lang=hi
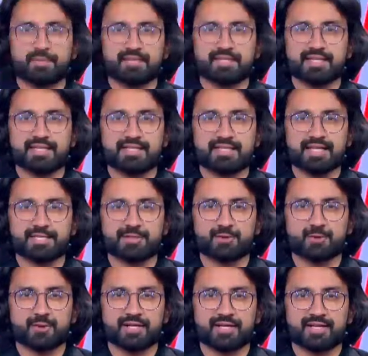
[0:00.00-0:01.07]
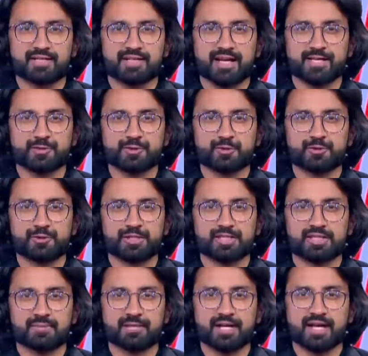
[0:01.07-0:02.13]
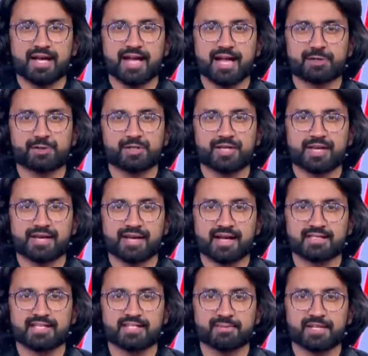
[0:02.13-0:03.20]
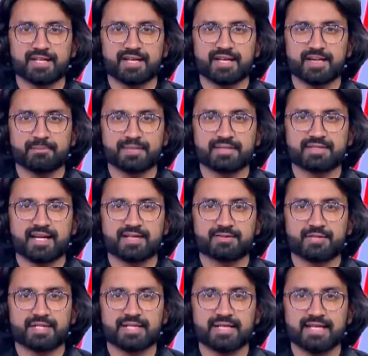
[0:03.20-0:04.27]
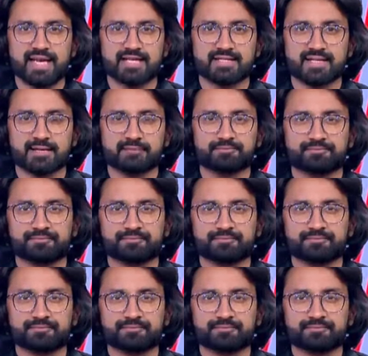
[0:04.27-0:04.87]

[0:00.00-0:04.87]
लीक केस को लेकर एसओजी का बड़ा एक्शन हिरासत में लिए गए पंद्रह ट्रेनिंग एसआई